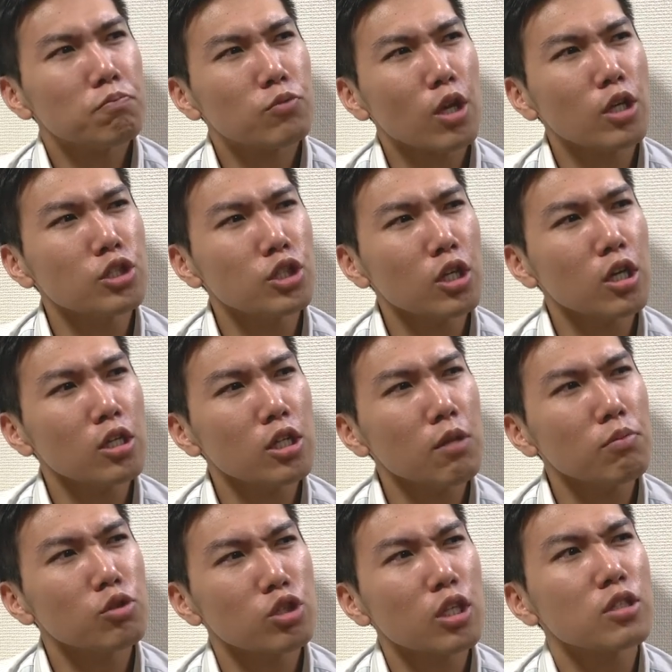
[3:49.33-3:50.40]
電子化に
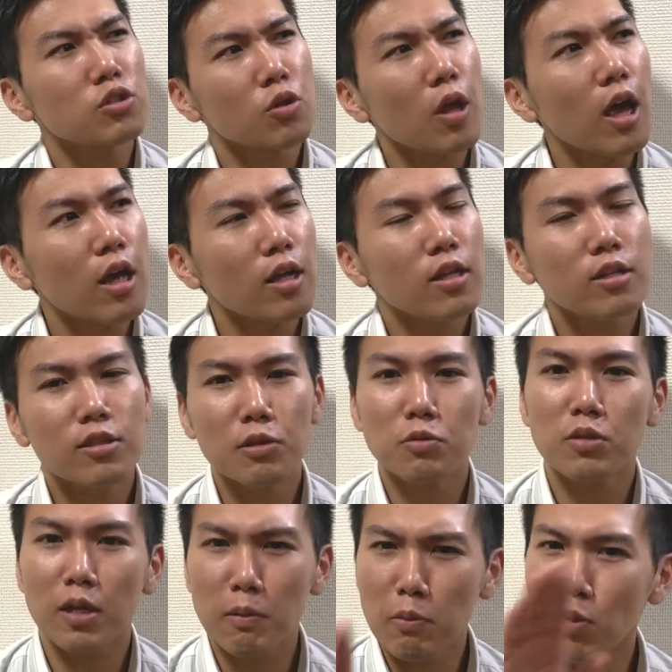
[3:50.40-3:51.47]
デビューしたんですよねって言っ
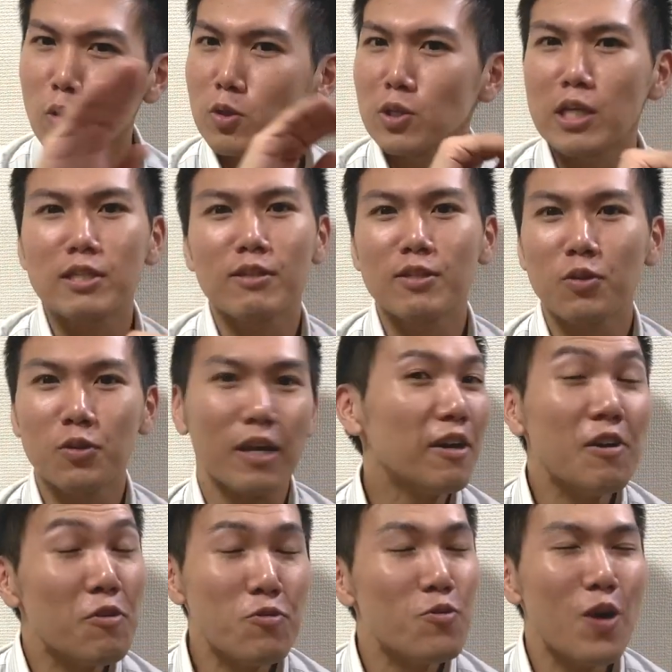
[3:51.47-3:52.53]
たらもう先生はそこで
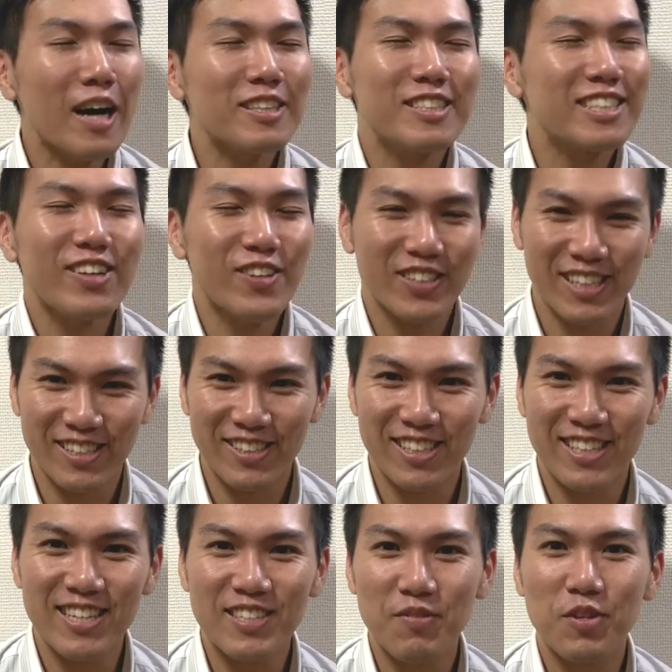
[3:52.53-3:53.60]
うわすごいって言って
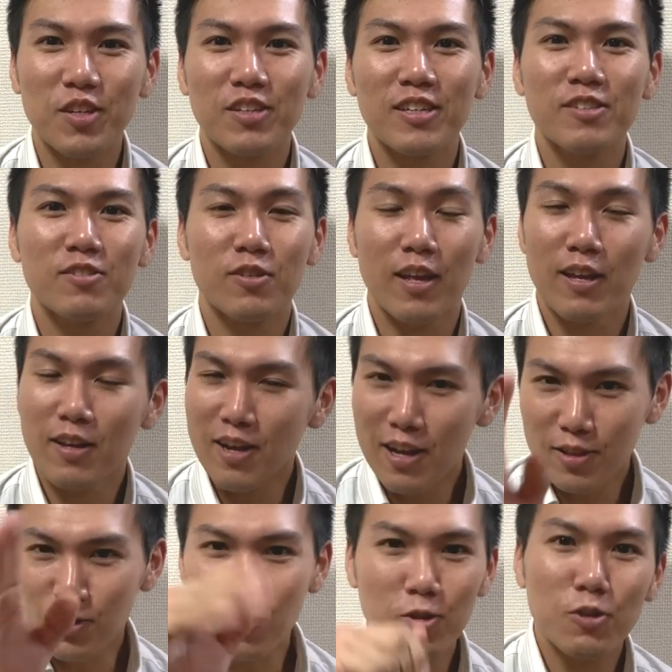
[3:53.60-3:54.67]
先生も言ってくれるので
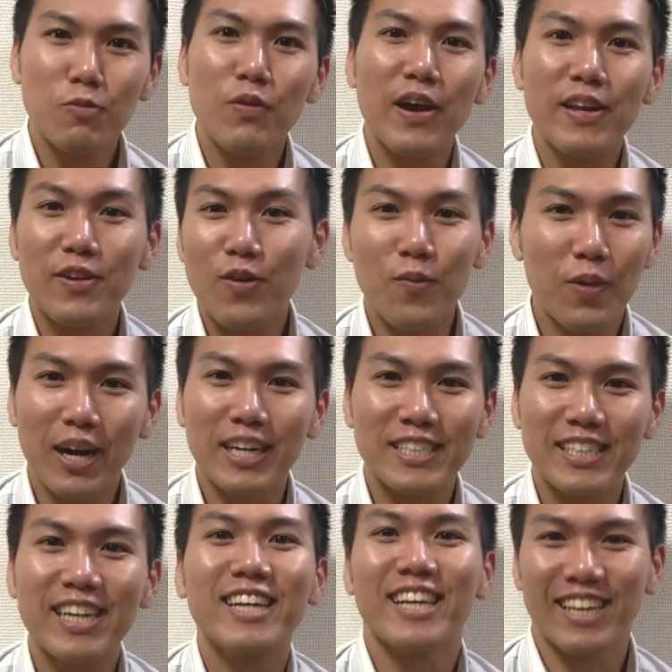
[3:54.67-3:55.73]
そういう場合にごまか
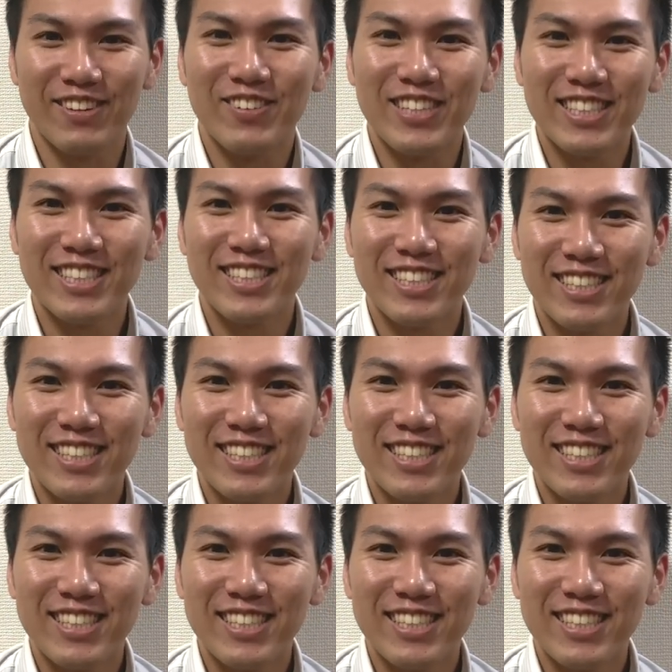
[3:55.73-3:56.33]
しが効きます